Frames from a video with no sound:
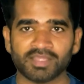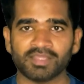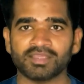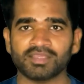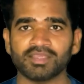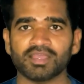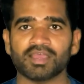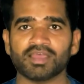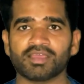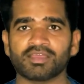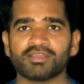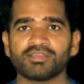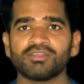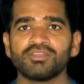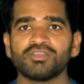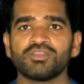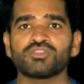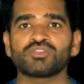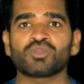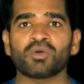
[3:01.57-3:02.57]
नहीं किया है
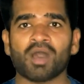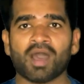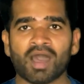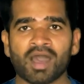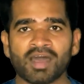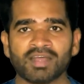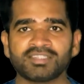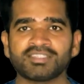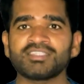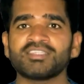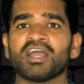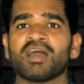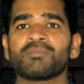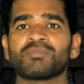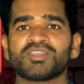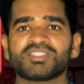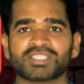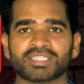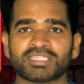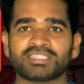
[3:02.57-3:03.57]
तो आज ही
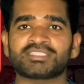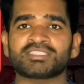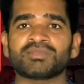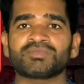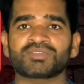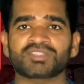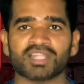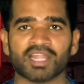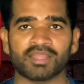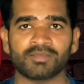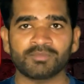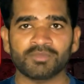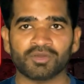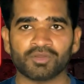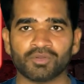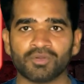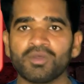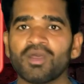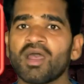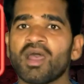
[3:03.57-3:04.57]
आप ये चैनल सब्सक्राइब
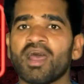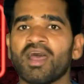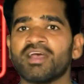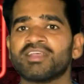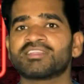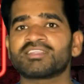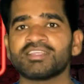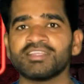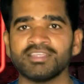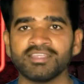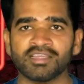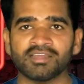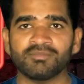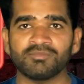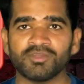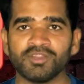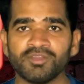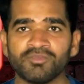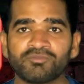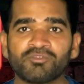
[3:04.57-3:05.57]
करो ऐसे ही
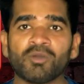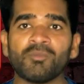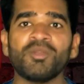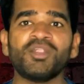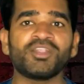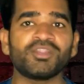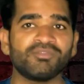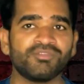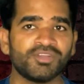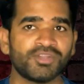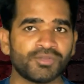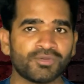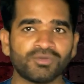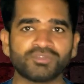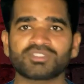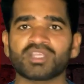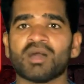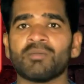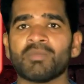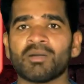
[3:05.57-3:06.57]
इंफॉर्मेटिव
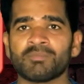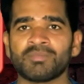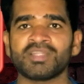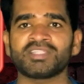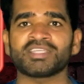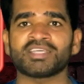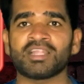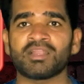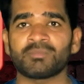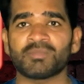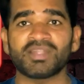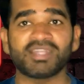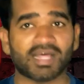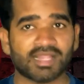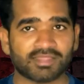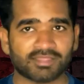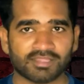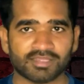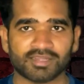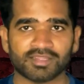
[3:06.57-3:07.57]
वीडियोस हम अपने चैनल पर
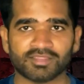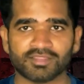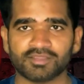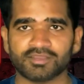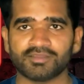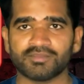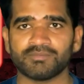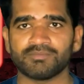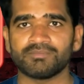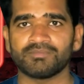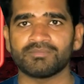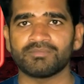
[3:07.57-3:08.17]
डालते रहते हैं